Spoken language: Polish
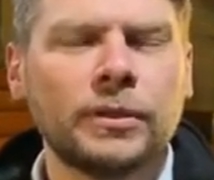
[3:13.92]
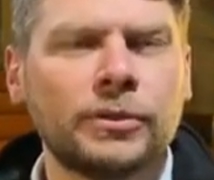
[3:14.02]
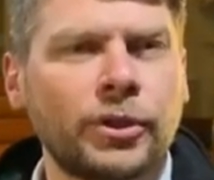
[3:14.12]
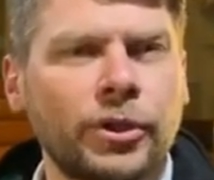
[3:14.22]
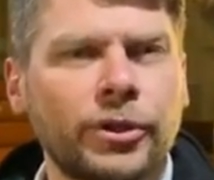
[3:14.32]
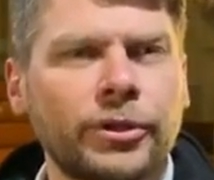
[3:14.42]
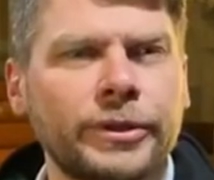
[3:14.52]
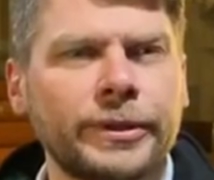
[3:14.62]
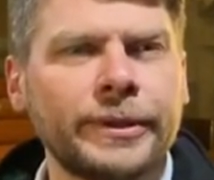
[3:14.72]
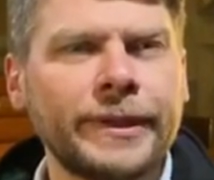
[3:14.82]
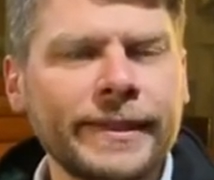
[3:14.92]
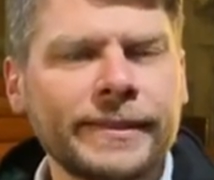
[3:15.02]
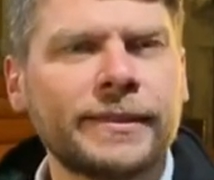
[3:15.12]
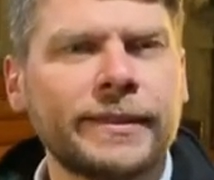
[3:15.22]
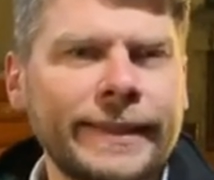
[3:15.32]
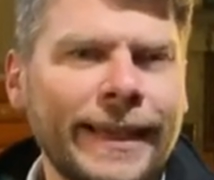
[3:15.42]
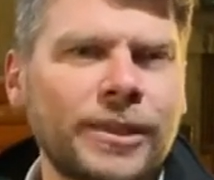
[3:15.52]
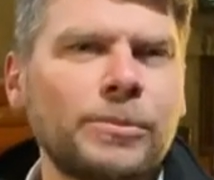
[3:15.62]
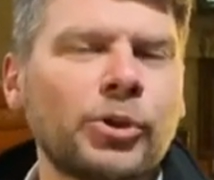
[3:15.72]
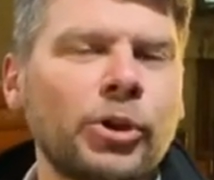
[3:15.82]
co jest
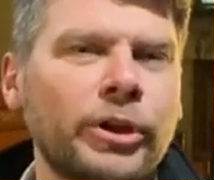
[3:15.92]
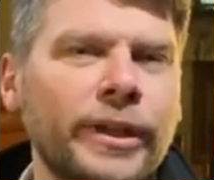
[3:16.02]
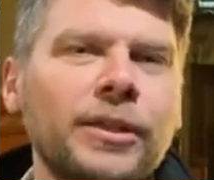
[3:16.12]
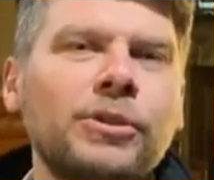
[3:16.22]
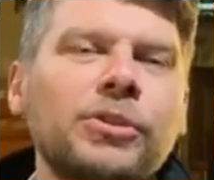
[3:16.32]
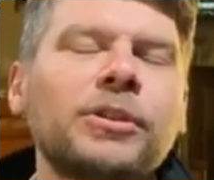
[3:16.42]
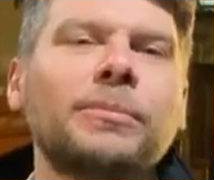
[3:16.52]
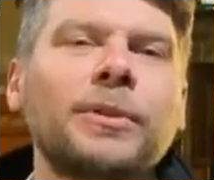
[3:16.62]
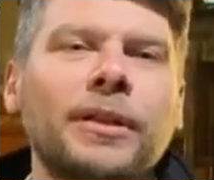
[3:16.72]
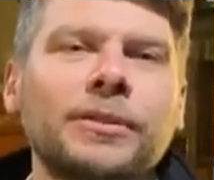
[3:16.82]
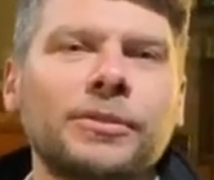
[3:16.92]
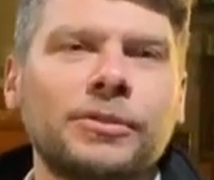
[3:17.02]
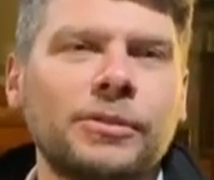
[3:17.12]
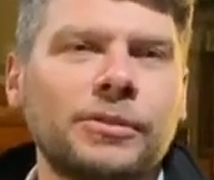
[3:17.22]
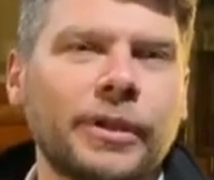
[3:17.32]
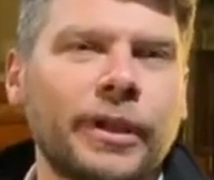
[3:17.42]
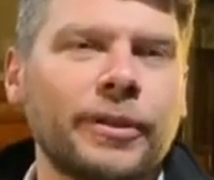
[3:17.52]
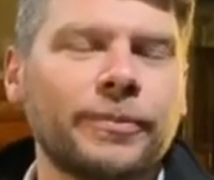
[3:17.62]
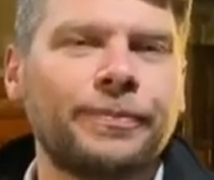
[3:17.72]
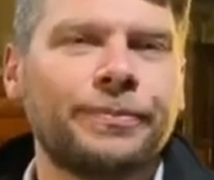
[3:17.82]
jakimś ograniczeniem dla nas
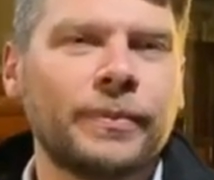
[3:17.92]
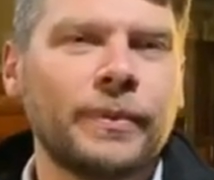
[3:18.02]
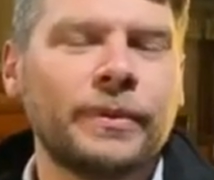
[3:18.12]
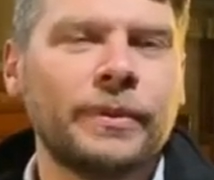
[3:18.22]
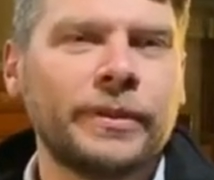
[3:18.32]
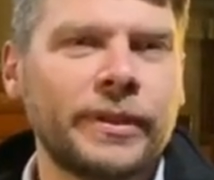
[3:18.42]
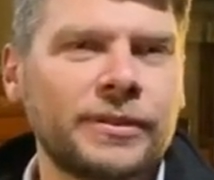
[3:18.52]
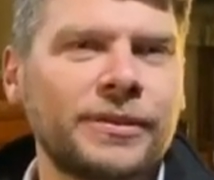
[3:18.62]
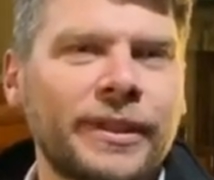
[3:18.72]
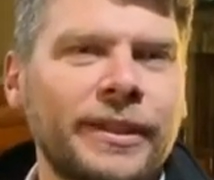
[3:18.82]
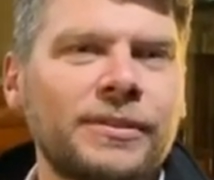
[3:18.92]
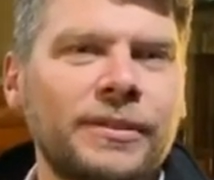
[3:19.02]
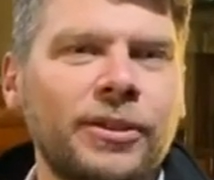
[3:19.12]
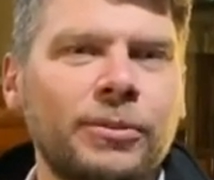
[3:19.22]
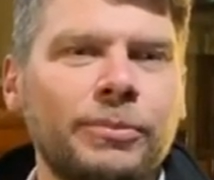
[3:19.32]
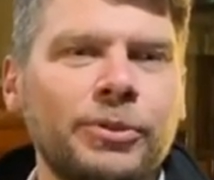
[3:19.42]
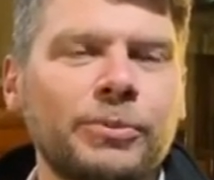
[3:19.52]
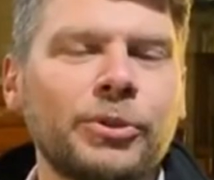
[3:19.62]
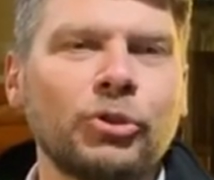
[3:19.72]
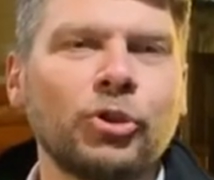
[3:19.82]
dzisiaj, te teksty zachęcają,
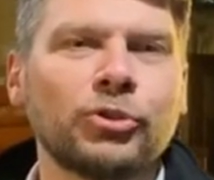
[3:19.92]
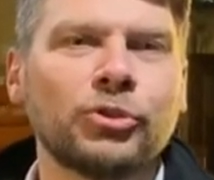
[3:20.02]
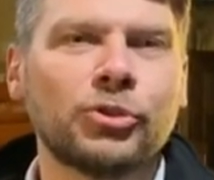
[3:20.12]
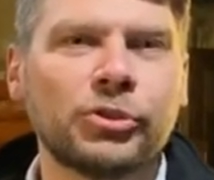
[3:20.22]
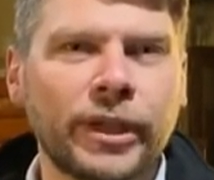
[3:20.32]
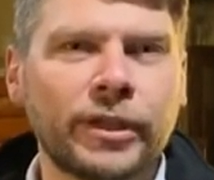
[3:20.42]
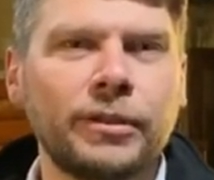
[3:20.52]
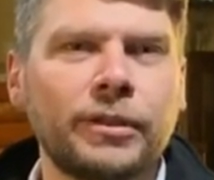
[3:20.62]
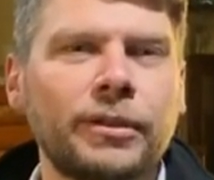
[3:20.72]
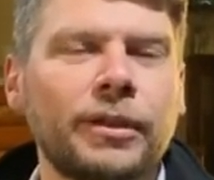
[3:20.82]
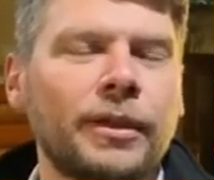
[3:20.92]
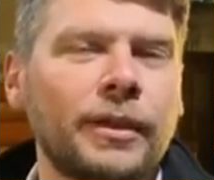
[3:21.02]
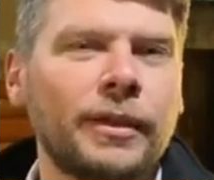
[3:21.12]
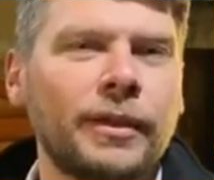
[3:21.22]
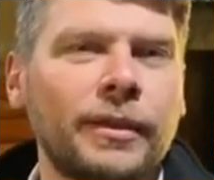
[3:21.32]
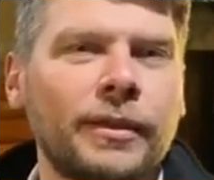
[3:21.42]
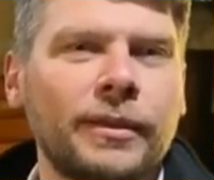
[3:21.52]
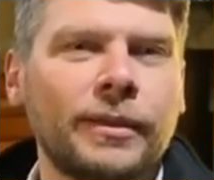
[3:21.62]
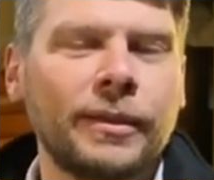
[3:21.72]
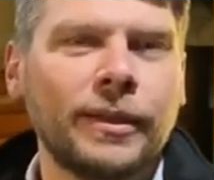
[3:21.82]
byśmy dostrzegli
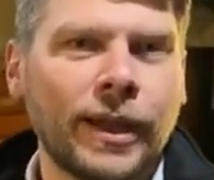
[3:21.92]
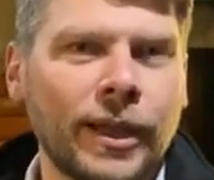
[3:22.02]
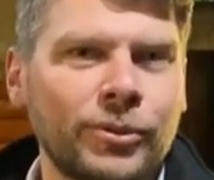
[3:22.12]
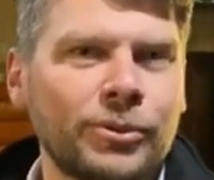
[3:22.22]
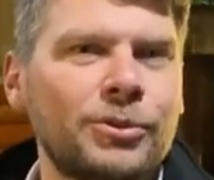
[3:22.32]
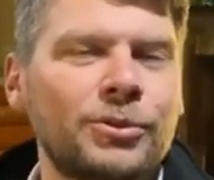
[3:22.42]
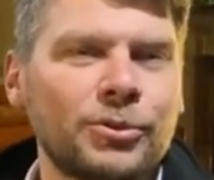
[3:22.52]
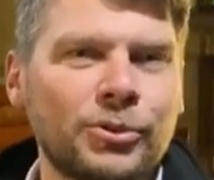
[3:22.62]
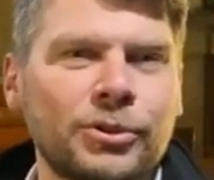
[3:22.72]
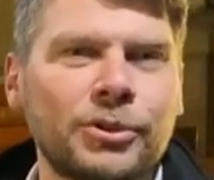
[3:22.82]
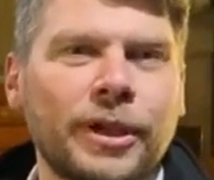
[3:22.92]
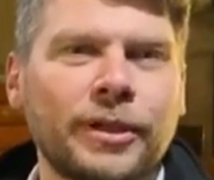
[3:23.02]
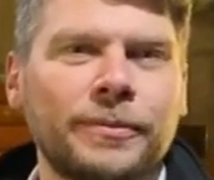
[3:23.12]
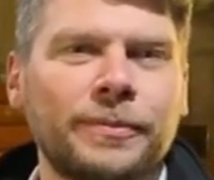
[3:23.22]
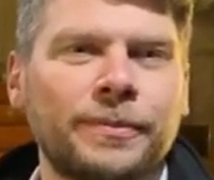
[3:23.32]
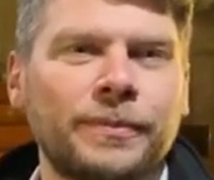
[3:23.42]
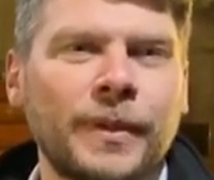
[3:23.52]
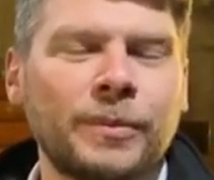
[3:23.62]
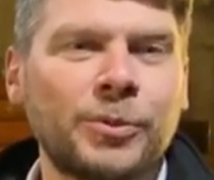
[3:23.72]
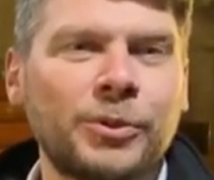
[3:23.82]
radość życia.
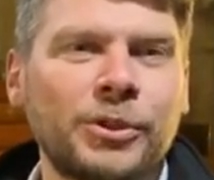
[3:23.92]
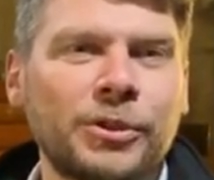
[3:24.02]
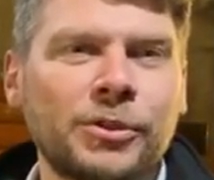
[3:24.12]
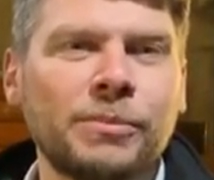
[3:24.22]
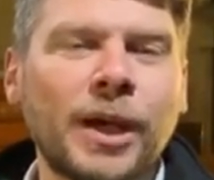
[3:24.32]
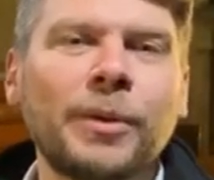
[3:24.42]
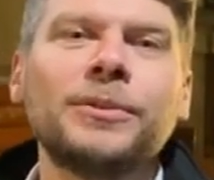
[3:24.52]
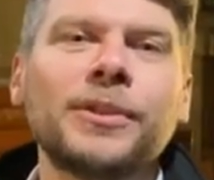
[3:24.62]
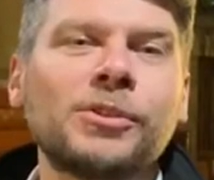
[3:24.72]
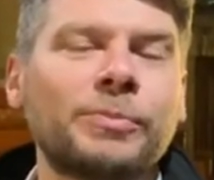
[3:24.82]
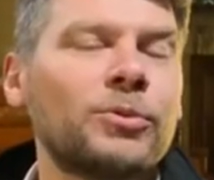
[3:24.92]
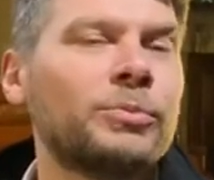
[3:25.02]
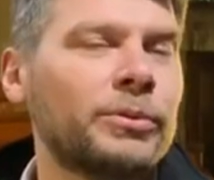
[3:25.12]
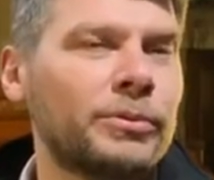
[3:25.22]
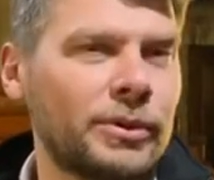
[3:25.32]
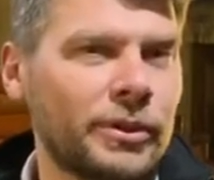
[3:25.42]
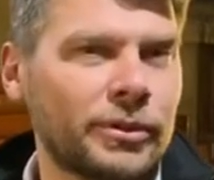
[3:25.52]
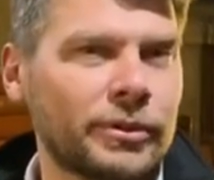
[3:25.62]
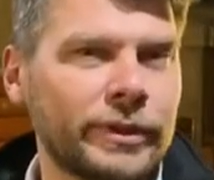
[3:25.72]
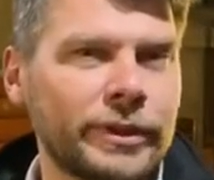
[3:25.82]
Bo przecież mamy za co Panu Bogu
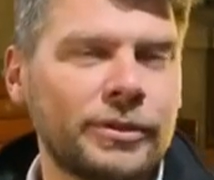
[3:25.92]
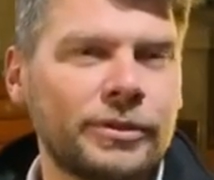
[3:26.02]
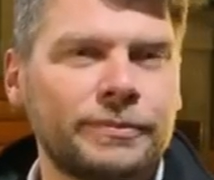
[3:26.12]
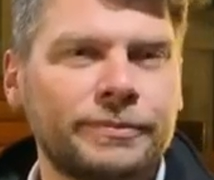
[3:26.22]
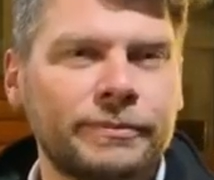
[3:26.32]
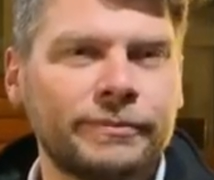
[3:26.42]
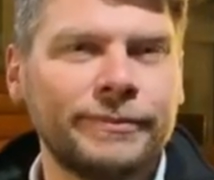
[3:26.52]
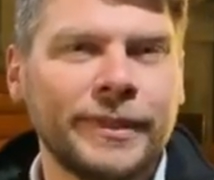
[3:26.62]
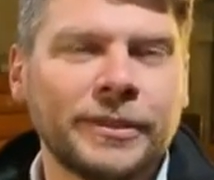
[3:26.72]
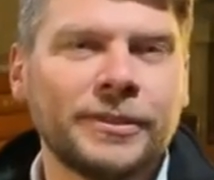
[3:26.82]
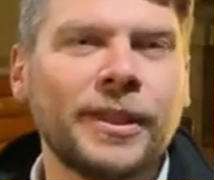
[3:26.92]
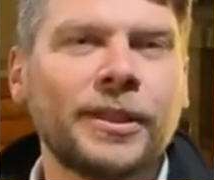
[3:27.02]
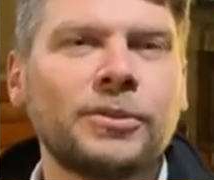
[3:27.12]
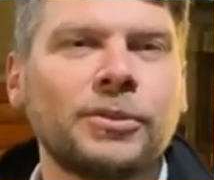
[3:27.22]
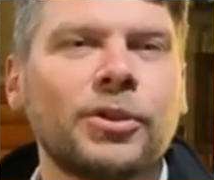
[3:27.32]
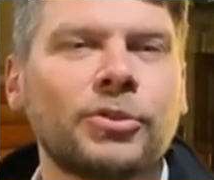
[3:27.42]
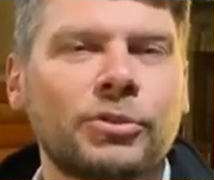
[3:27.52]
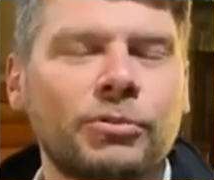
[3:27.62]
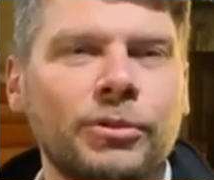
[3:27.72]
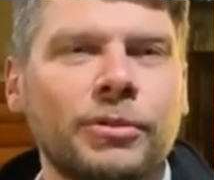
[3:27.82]
dziękować. Nikt z nas nie jest
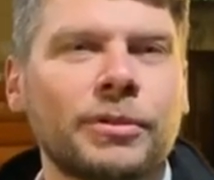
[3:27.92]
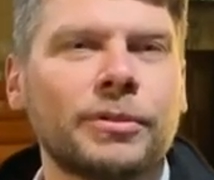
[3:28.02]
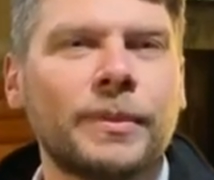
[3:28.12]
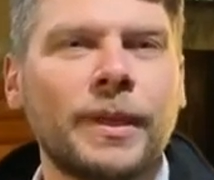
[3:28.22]
głodny.